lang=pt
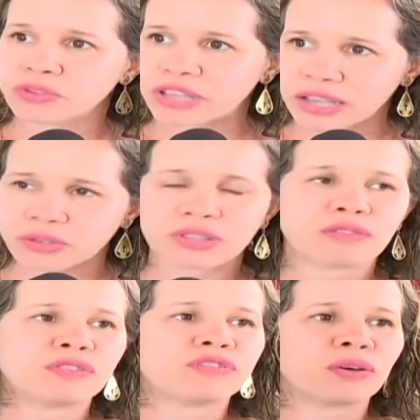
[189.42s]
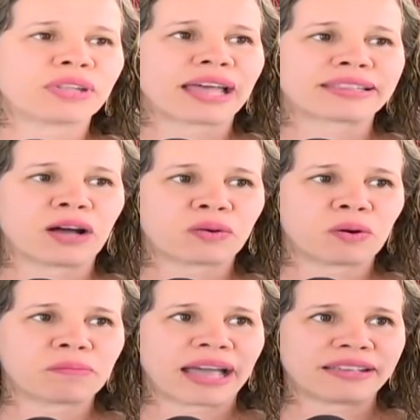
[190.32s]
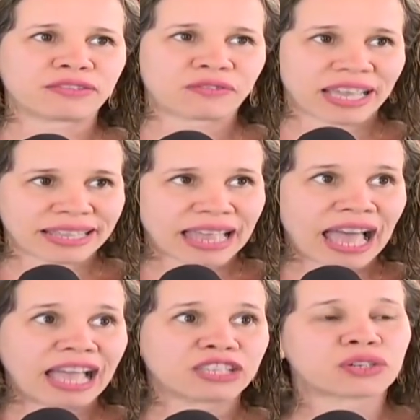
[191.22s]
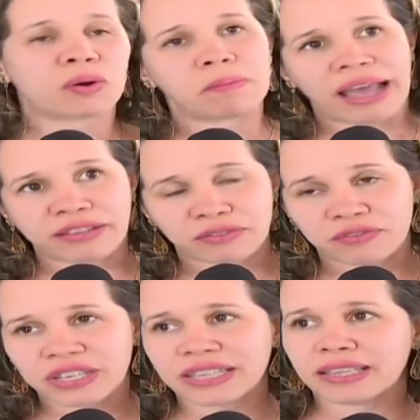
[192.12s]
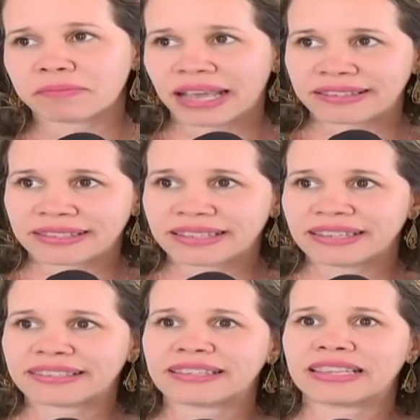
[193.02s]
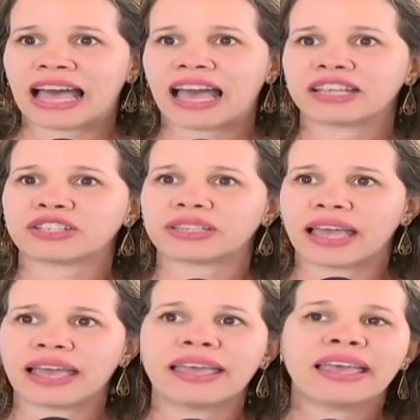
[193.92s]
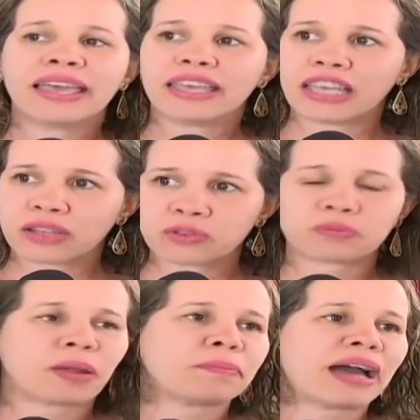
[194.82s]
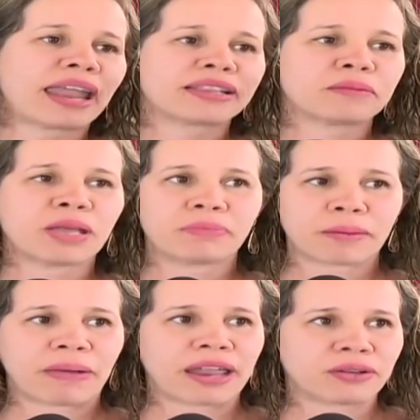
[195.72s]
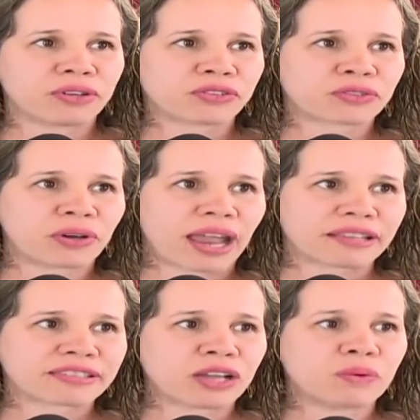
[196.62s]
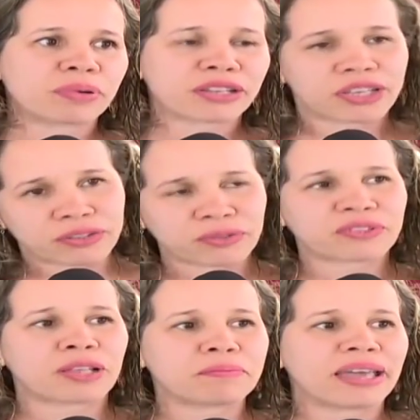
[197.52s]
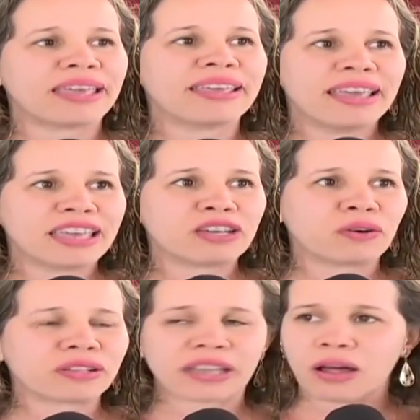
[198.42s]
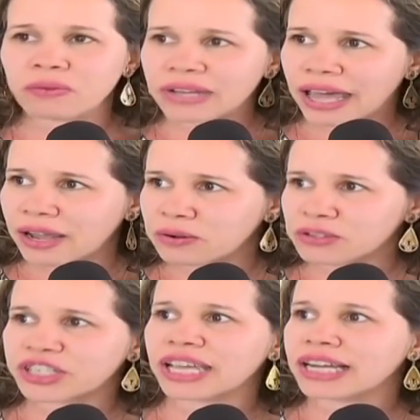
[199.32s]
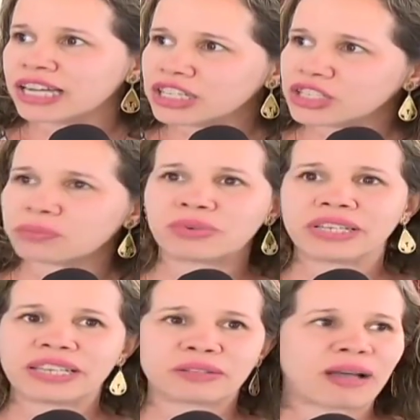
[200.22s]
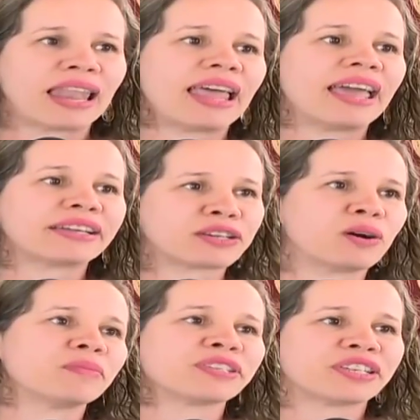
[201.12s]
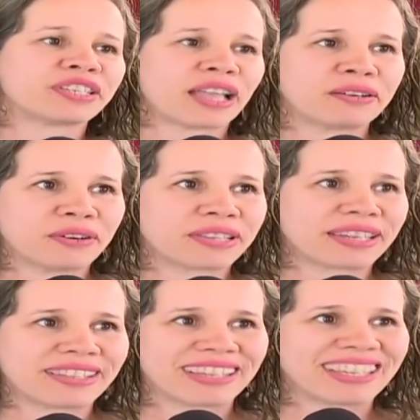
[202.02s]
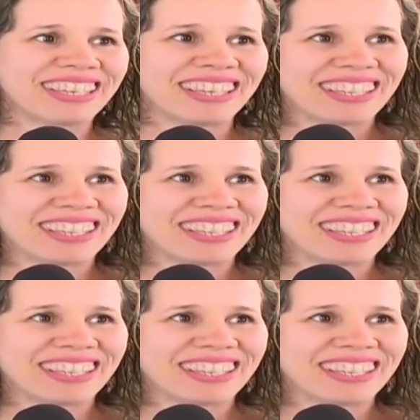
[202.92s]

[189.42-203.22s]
ajuda a viver o Natal com mais verdade, com mais vida, mais intensidade, né? E a nos preparar também, preparar o nosso coração para Jesus também encontrar um lugar aconchegante, bonito, alegre, como a gente está encontrando aqui.